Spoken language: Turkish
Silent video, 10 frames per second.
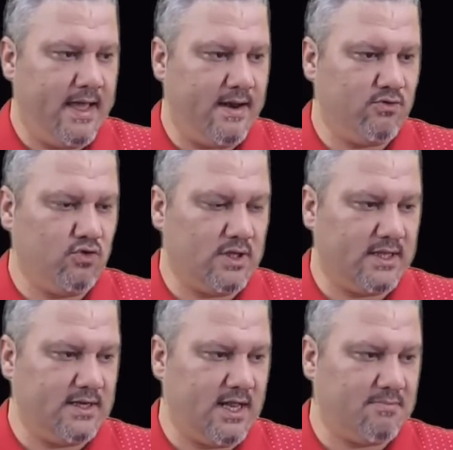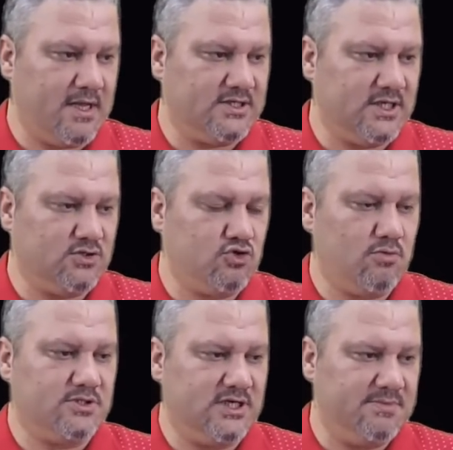Her videoda hatırlatmaya
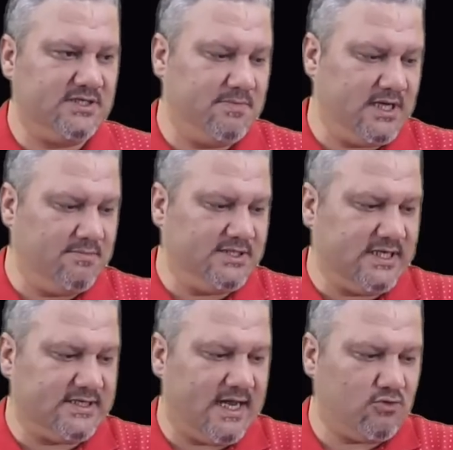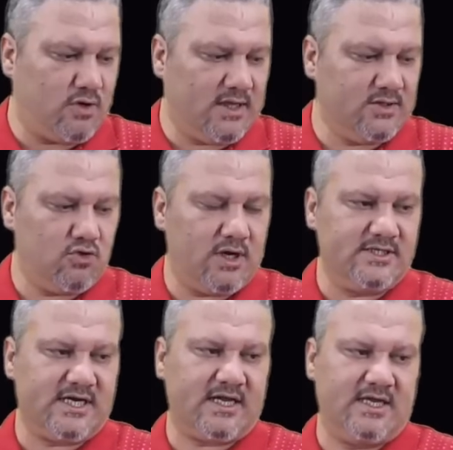çalışıyorum. Şimdi bizim ligimizde saat 16'da
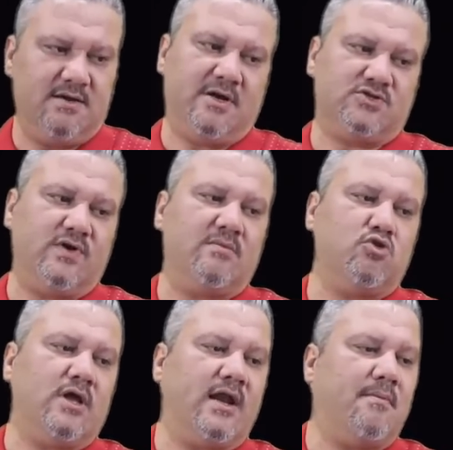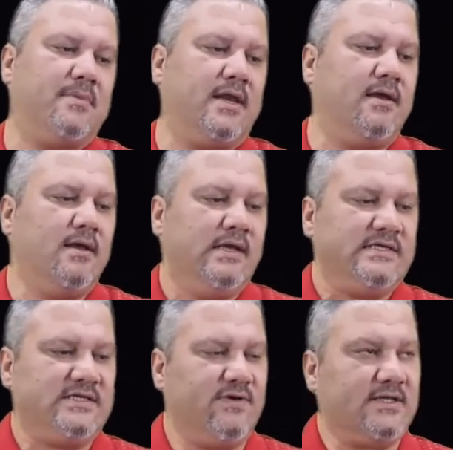oynanacak iki maç var. Bunlardan biri
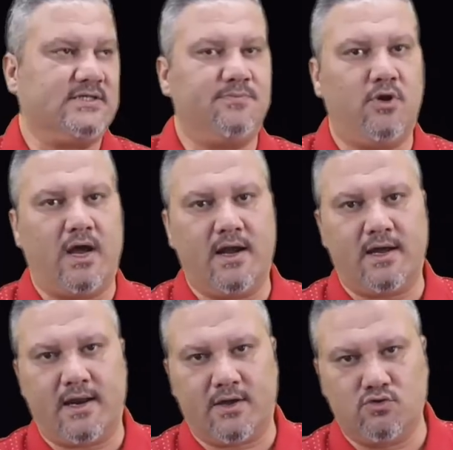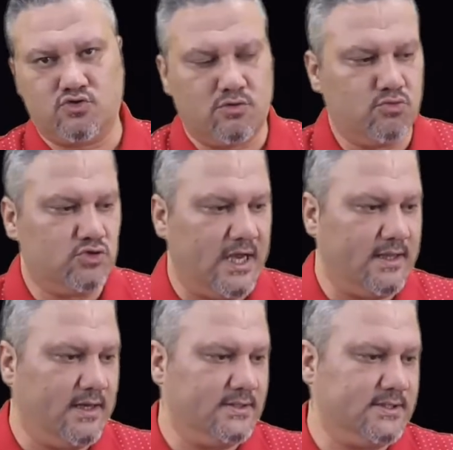Sivas Spor Ankara gücü
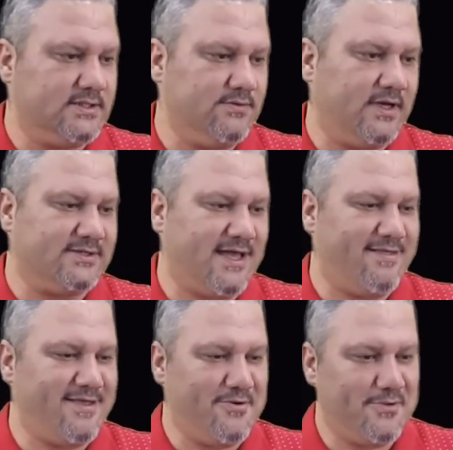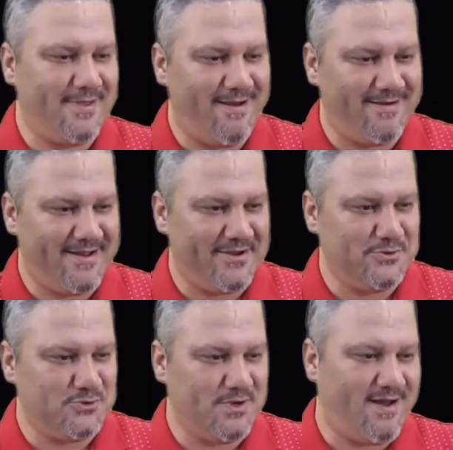mücadelesi. Sivas kendi evinde Ankara
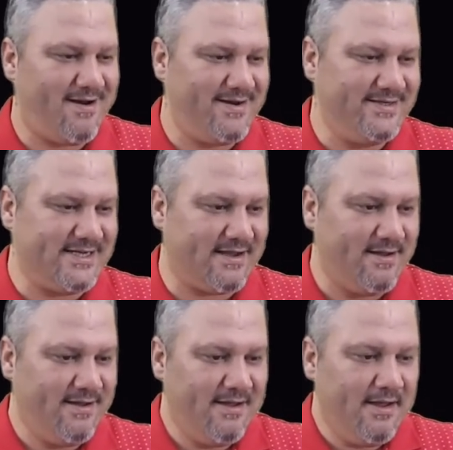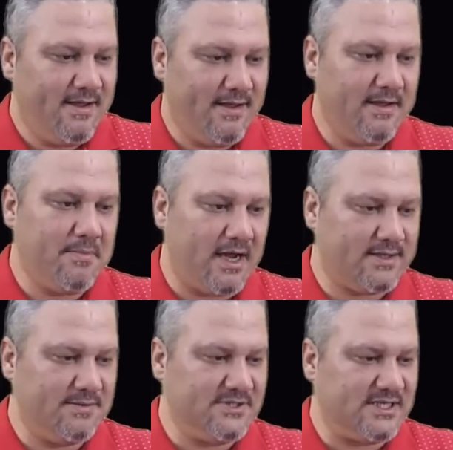gücünü ağırlayacak. E,
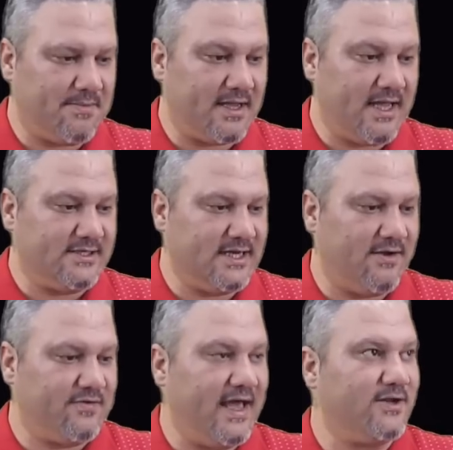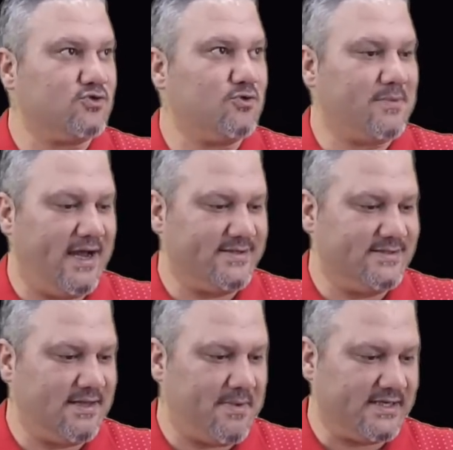baktığımız zaman geçen hafta Erzurum
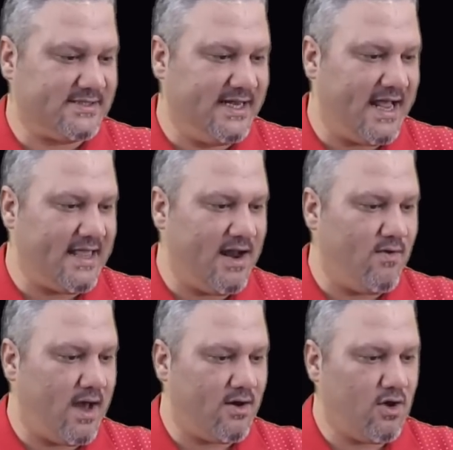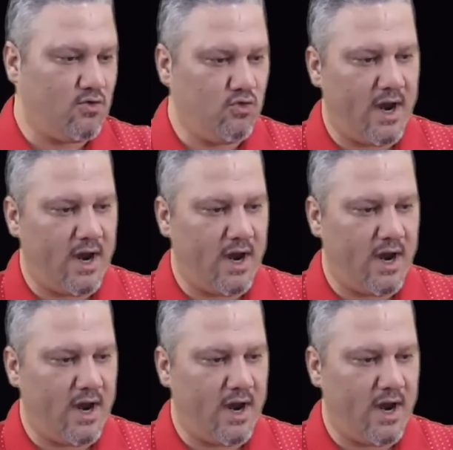karşısında Max Gradel ve Aruna